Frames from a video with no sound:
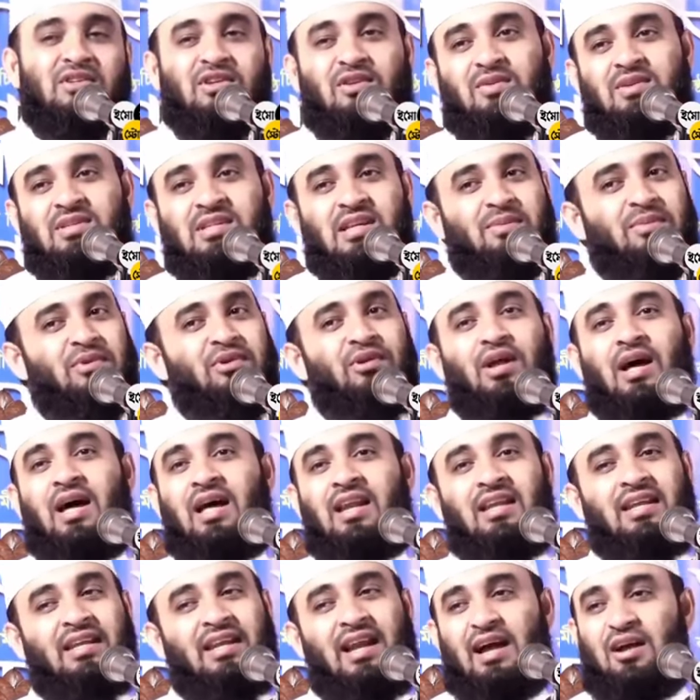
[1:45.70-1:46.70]
বিষ্ণবী যাই বললো
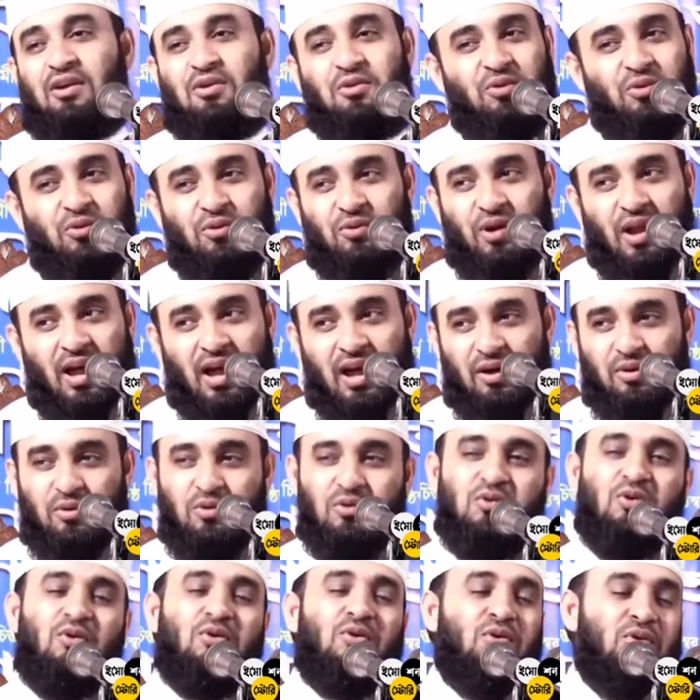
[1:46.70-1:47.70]
আলী রাগ করো না
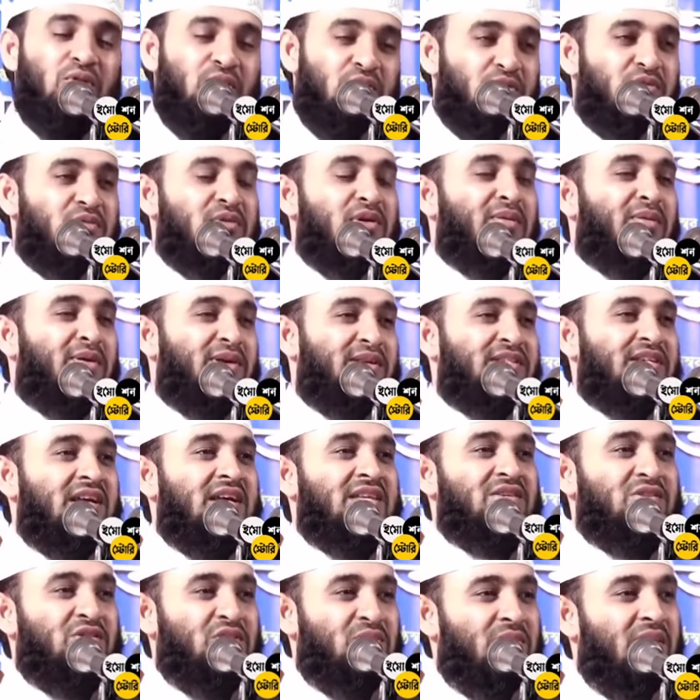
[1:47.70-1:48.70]
ওঠো তুমি আমার
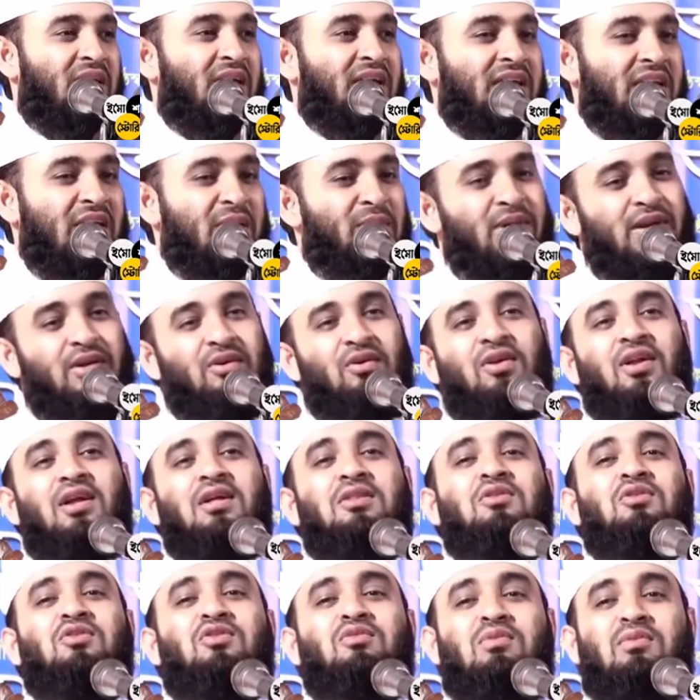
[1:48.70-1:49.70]
তো ভাই আমার
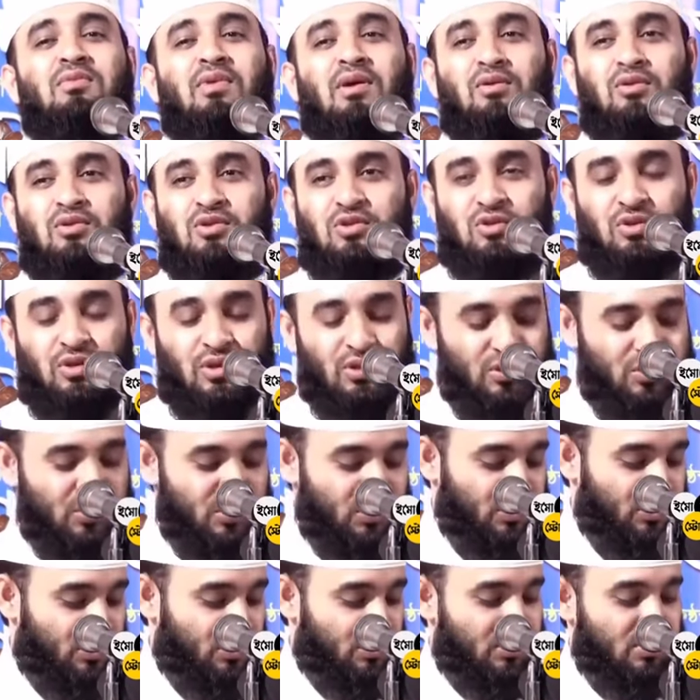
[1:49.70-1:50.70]
ঘরেই তো তুমি মানুষ
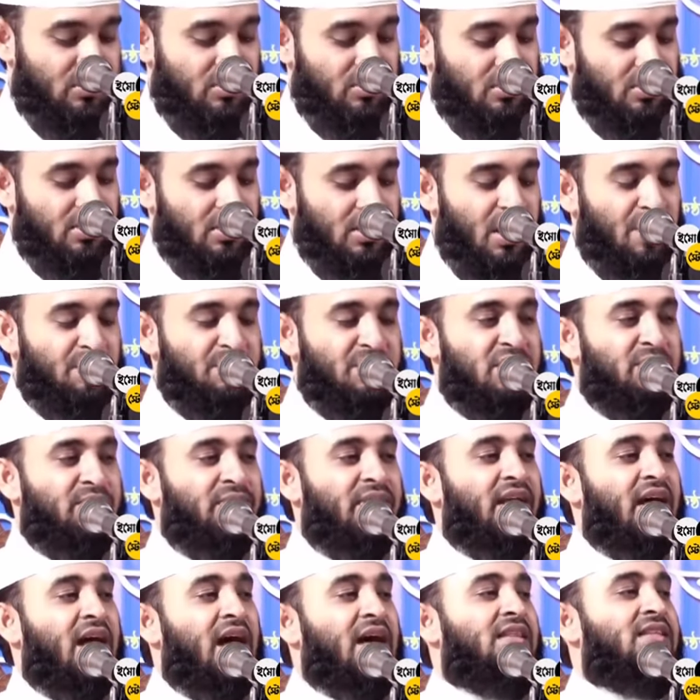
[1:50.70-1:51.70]
হয়েছো ঘাপটি
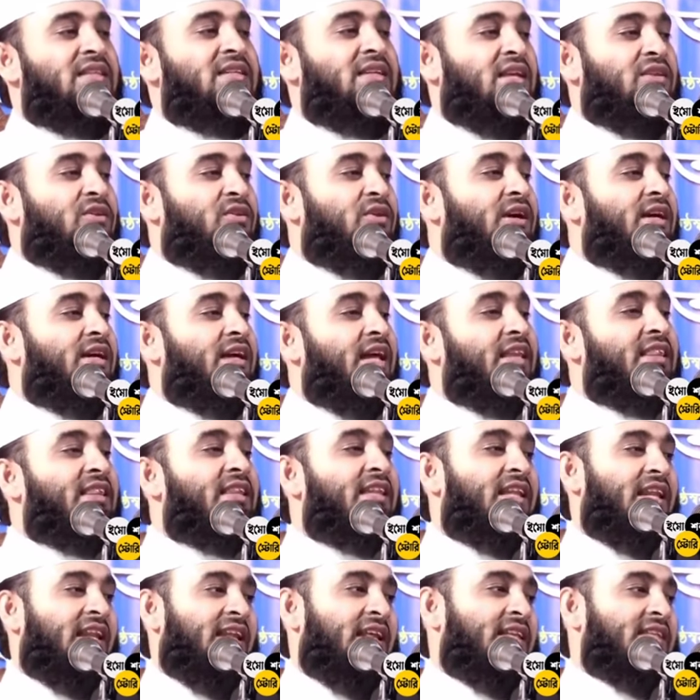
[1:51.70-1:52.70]
মেরে হাতটা ধরে টান
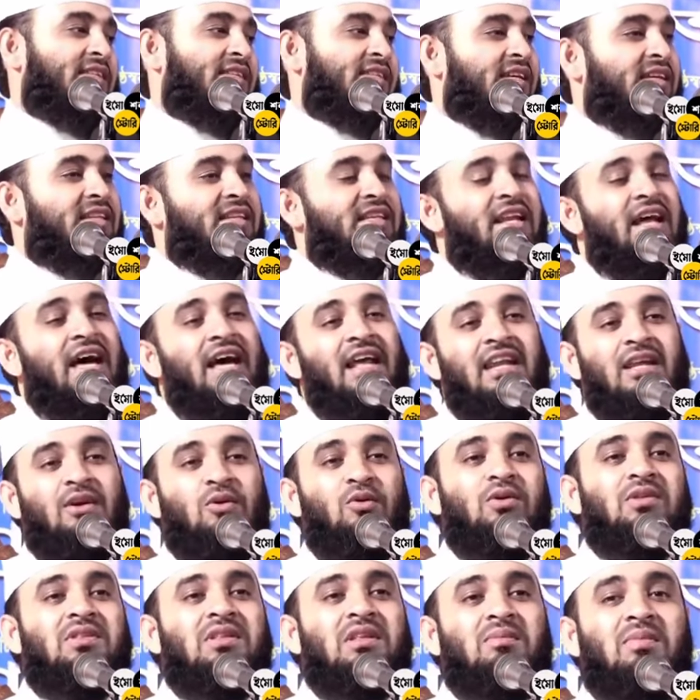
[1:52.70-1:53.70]
দিলেন সৈয়দনা আলী
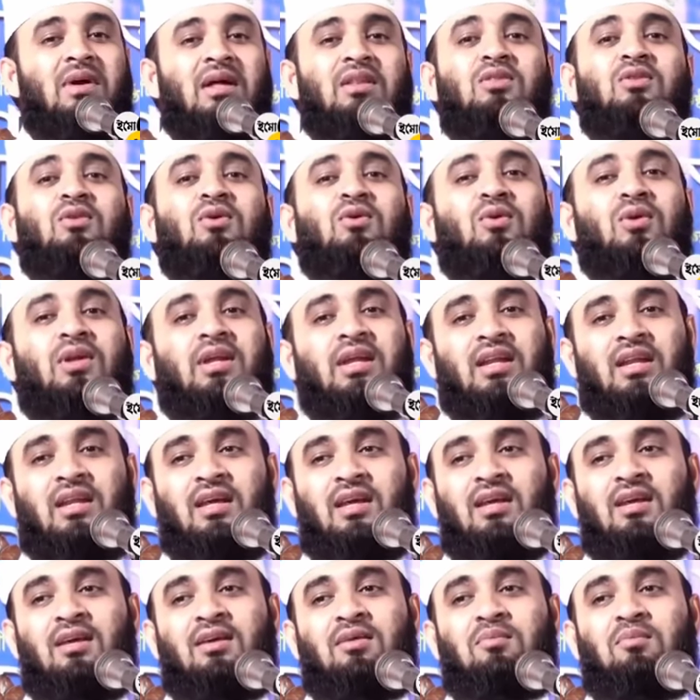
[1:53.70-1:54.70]
উঠতে বাধ্য হলেন
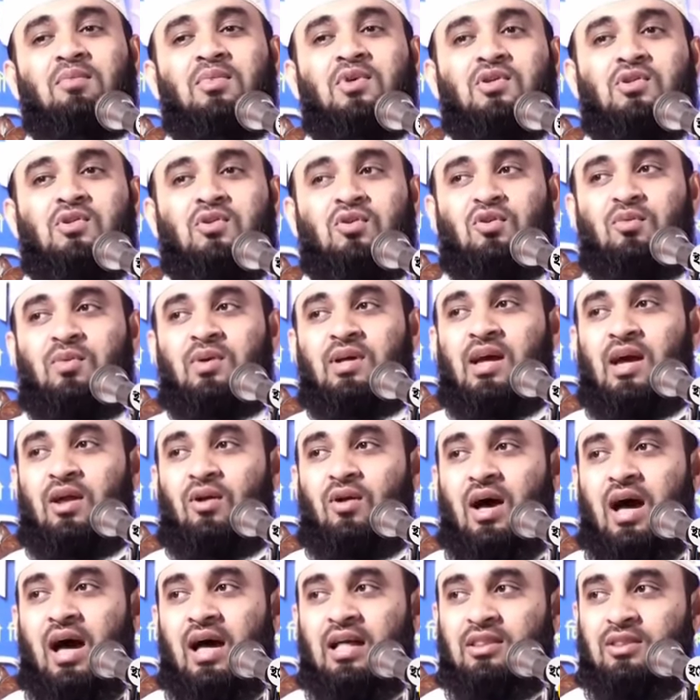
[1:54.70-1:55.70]
বিশ্বনবী
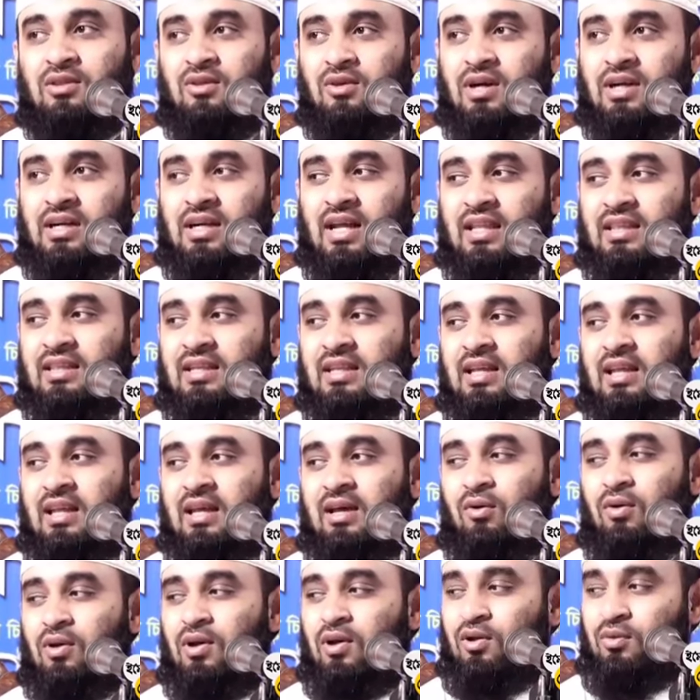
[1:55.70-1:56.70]
কারো হাত ধরে টান
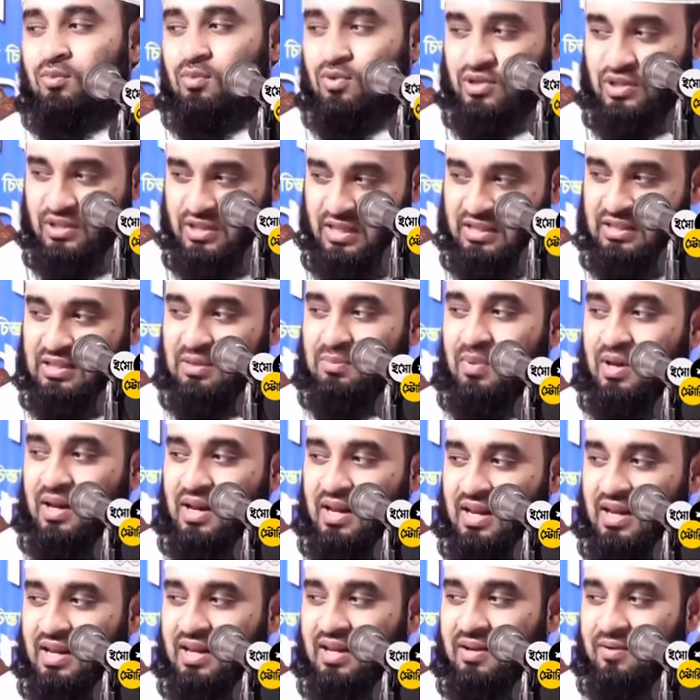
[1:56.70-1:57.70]
দিলে ওই লোক বসে থাকতে
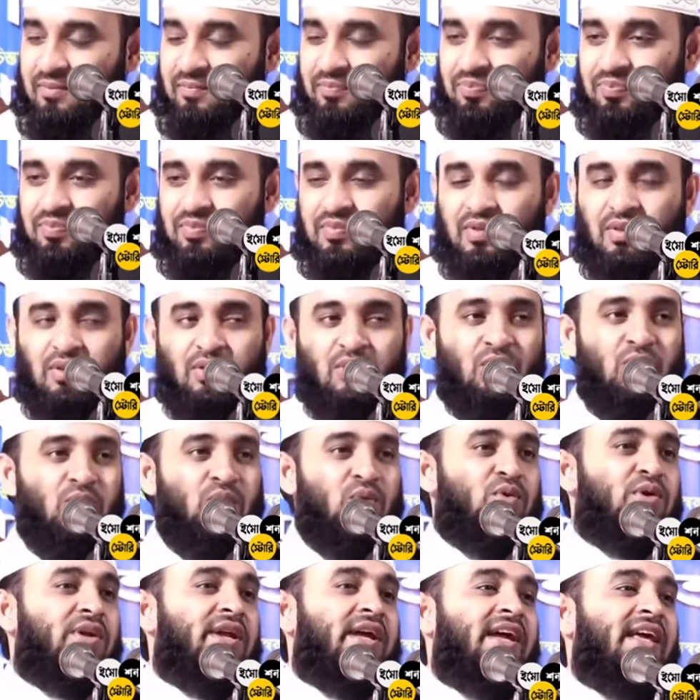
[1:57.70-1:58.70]
পারে
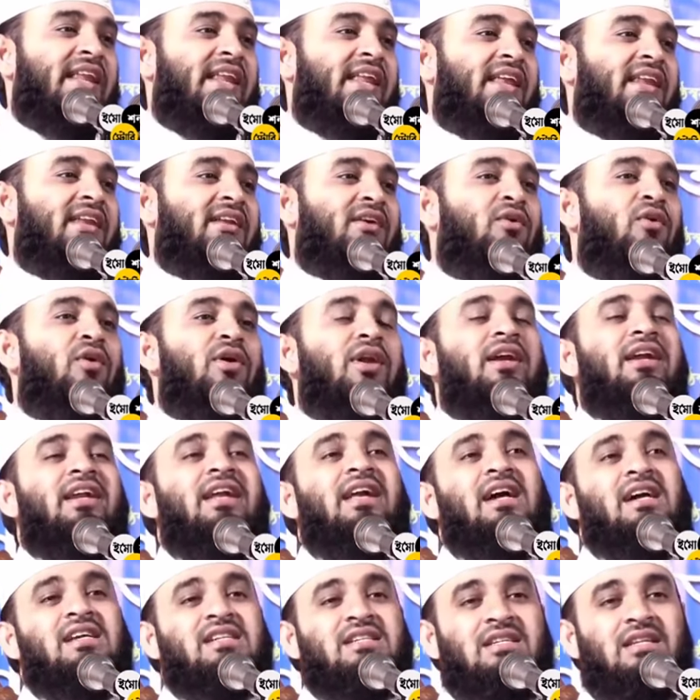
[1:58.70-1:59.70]
উঠে গেলেন ঘরে
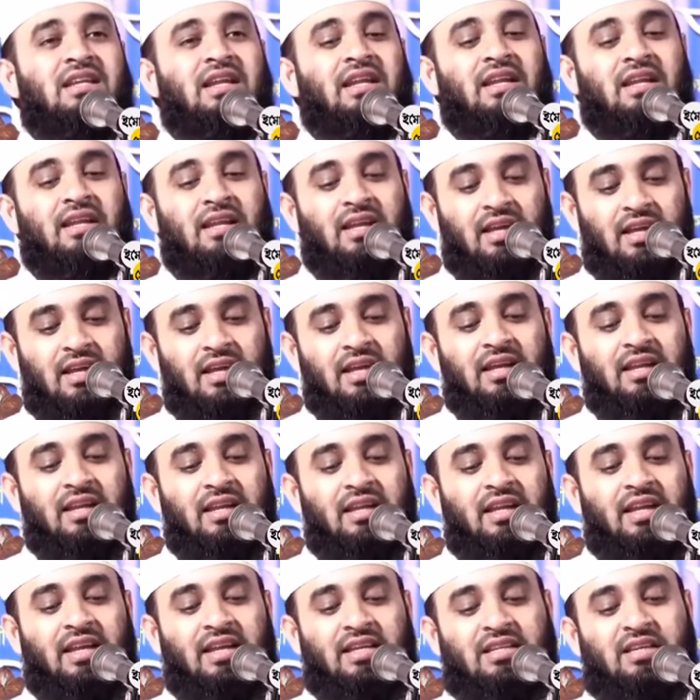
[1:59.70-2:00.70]
নিয়ে আসলেন
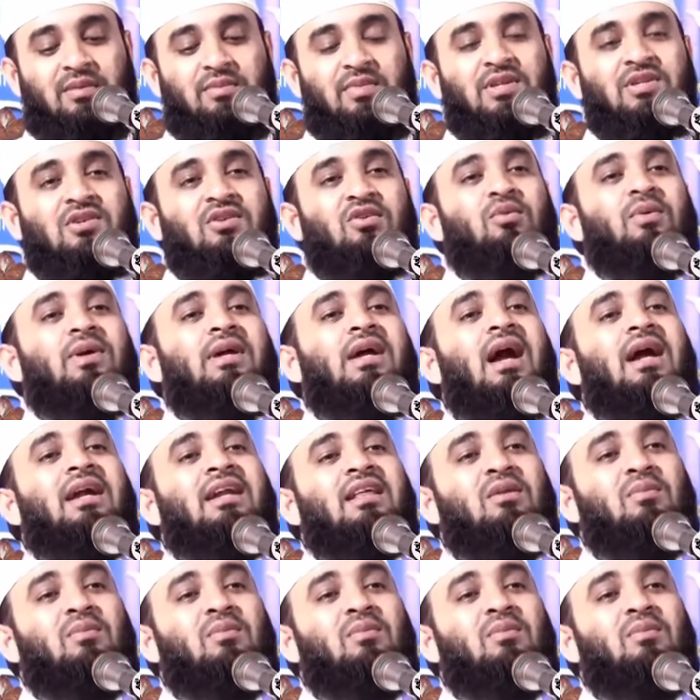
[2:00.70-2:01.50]
নিয়ে এসে বিশ্বনবী